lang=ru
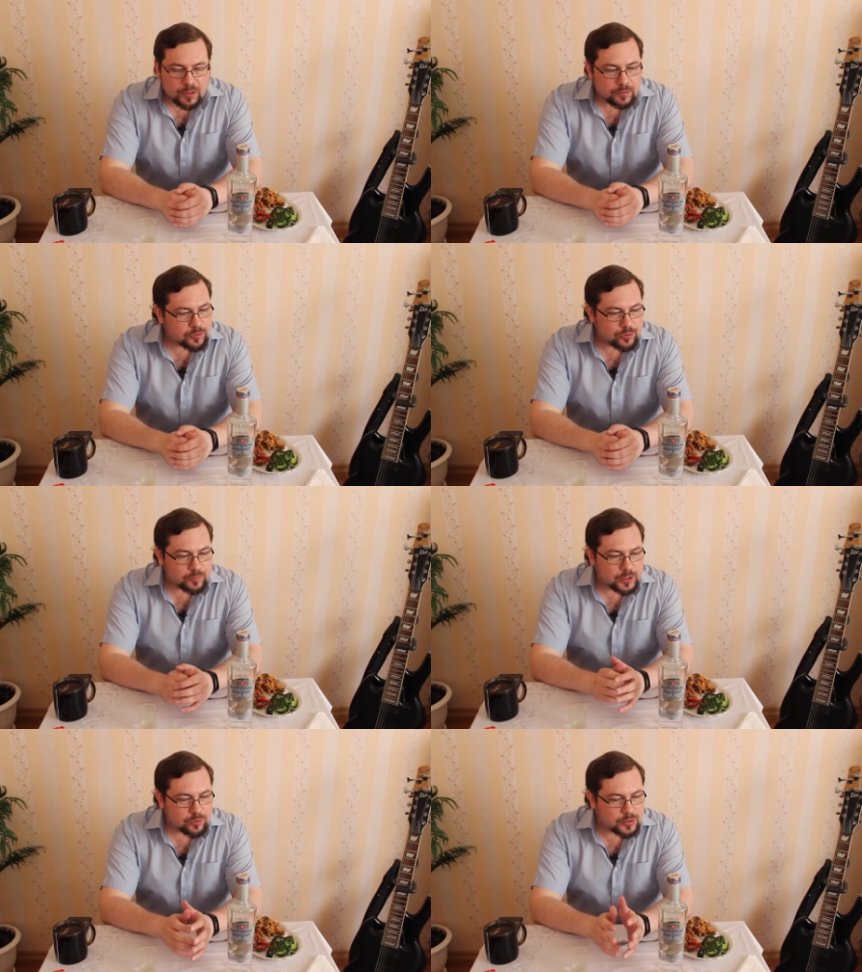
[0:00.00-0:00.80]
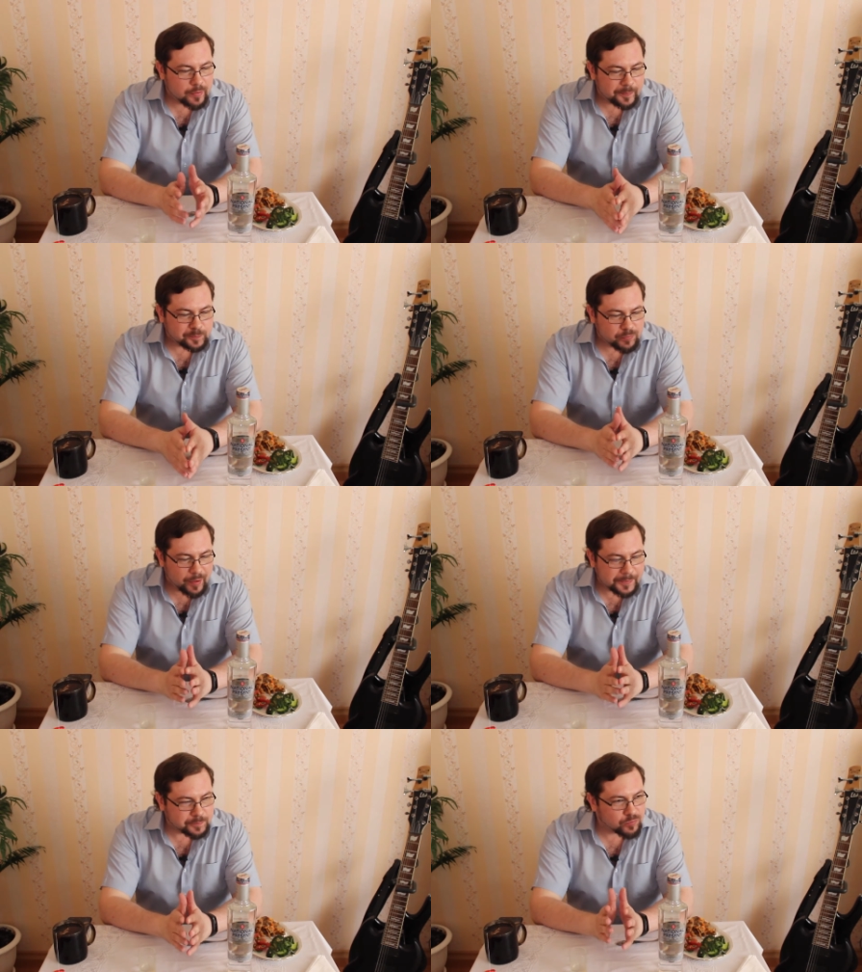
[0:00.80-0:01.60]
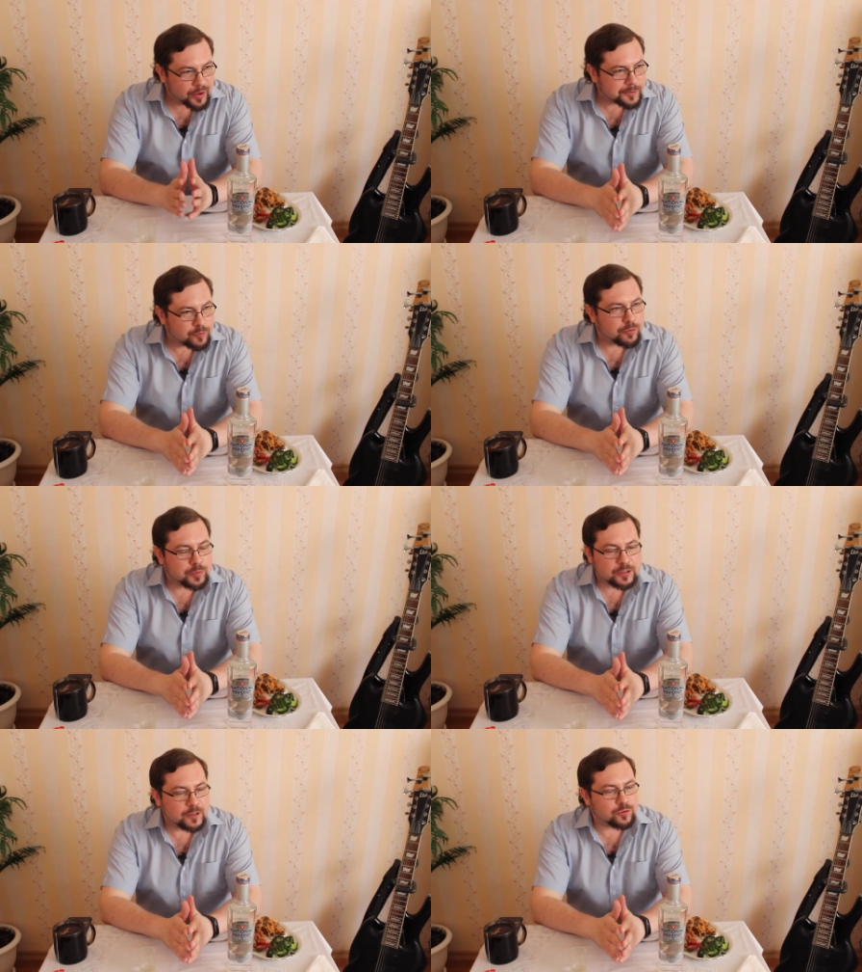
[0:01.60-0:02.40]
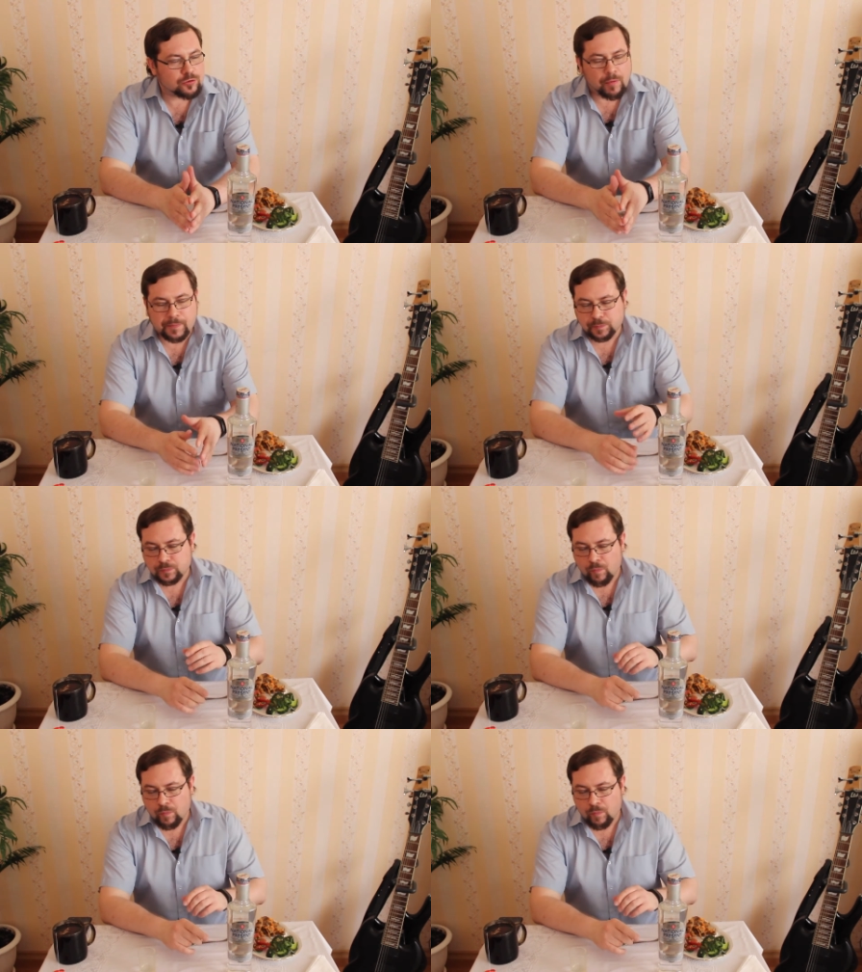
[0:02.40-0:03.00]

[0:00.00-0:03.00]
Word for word: Вот что-то мне сегодня снова подсказывает, что